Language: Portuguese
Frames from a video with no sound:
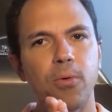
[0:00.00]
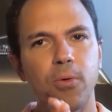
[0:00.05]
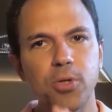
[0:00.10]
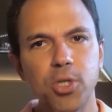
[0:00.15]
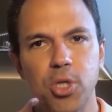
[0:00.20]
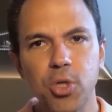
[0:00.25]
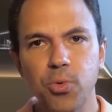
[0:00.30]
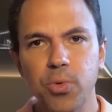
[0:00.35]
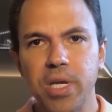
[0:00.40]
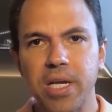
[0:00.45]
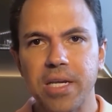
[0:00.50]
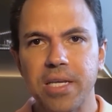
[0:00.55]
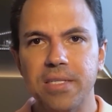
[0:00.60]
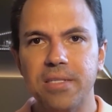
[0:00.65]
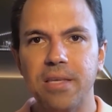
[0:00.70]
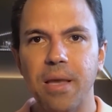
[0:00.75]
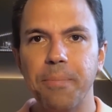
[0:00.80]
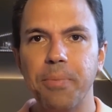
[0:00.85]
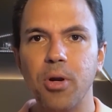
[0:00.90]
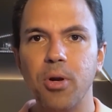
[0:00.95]
continue
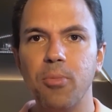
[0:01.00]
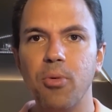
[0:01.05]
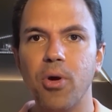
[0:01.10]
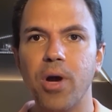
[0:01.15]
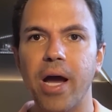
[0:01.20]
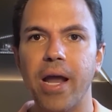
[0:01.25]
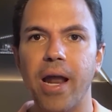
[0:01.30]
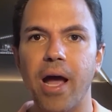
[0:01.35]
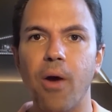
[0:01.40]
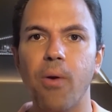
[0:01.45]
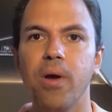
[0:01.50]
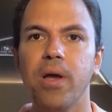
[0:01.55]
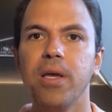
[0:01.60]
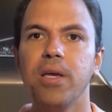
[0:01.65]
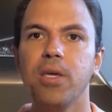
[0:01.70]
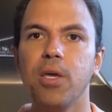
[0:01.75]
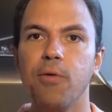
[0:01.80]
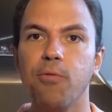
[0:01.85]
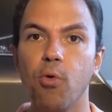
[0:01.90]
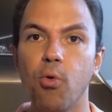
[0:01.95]
aqui sempre no meu canal,
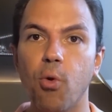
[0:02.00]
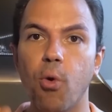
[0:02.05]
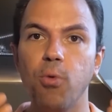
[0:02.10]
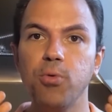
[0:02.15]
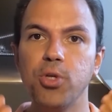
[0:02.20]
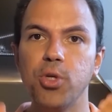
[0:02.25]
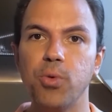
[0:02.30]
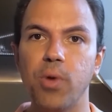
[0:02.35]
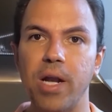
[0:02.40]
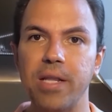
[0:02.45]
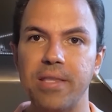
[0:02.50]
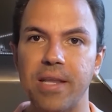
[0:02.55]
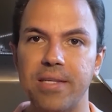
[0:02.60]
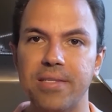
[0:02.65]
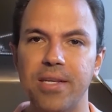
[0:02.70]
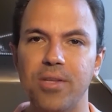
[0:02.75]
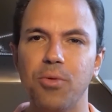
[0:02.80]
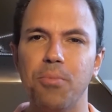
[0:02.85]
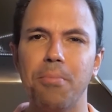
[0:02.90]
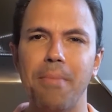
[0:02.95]
que eu vou continuar
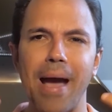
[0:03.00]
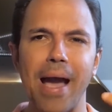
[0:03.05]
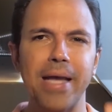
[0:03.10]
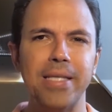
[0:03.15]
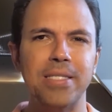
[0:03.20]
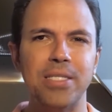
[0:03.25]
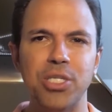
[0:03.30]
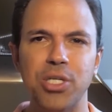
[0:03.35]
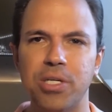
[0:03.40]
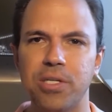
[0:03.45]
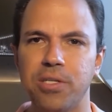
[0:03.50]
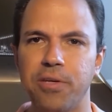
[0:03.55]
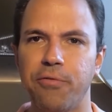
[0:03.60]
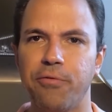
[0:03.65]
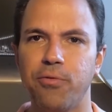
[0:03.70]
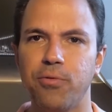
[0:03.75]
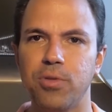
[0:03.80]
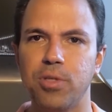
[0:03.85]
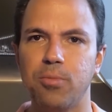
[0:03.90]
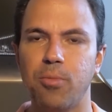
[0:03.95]
trazendo mais dicas
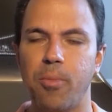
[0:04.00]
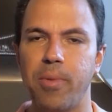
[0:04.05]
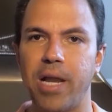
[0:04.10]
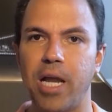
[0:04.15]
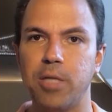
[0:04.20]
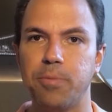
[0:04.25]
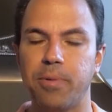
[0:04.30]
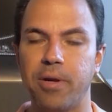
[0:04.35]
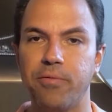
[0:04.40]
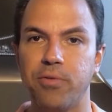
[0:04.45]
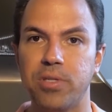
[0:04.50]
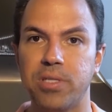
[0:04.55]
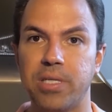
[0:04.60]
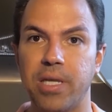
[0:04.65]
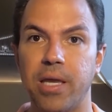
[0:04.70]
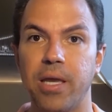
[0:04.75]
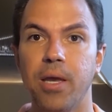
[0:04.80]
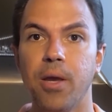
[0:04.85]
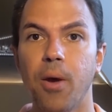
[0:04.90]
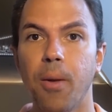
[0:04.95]
de fundos imobiliários para
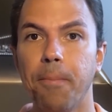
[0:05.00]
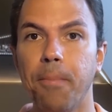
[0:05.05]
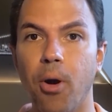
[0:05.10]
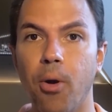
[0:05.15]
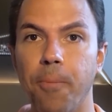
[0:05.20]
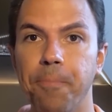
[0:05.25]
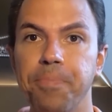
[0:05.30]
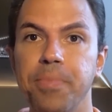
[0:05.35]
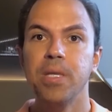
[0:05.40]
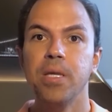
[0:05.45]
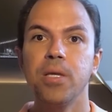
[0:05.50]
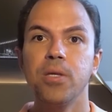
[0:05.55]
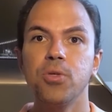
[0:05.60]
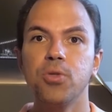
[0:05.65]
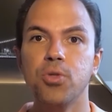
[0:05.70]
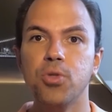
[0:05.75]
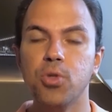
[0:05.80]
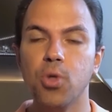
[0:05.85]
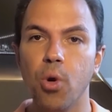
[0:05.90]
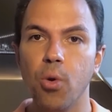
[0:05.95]
você. Bom,
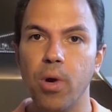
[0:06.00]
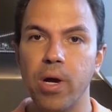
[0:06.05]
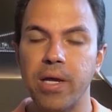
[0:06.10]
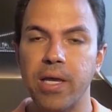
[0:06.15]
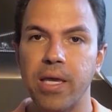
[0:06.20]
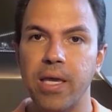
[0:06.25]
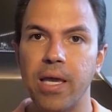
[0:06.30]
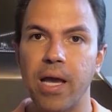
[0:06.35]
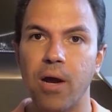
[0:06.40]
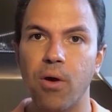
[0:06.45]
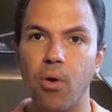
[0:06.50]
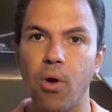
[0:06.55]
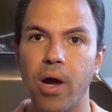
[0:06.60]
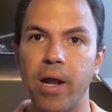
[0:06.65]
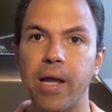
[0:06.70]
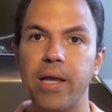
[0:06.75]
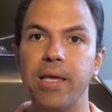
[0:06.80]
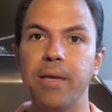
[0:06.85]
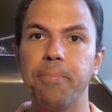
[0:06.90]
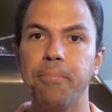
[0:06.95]
Estou aqui
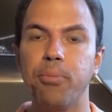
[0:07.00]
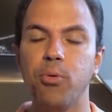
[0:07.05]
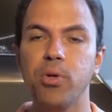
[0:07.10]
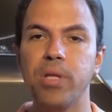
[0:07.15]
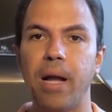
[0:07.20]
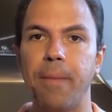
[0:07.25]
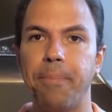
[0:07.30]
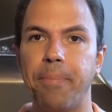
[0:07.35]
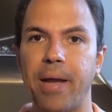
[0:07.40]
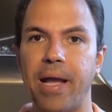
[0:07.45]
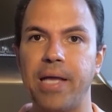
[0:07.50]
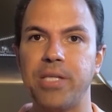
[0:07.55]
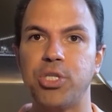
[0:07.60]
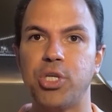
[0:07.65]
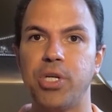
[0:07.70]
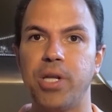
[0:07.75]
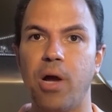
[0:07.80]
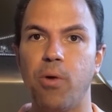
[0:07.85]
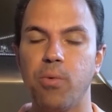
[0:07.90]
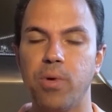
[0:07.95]
agora em
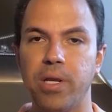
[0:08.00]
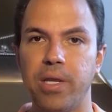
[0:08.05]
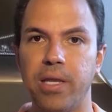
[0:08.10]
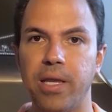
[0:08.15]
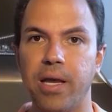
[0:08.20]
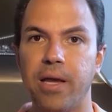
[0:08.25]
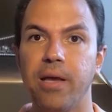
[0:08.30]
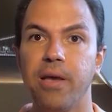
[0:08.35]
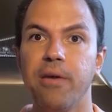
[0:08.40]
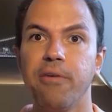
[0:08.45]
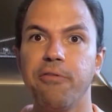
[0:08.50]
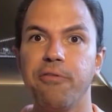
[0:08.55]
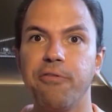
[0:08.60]
Budapeste, na Hungria,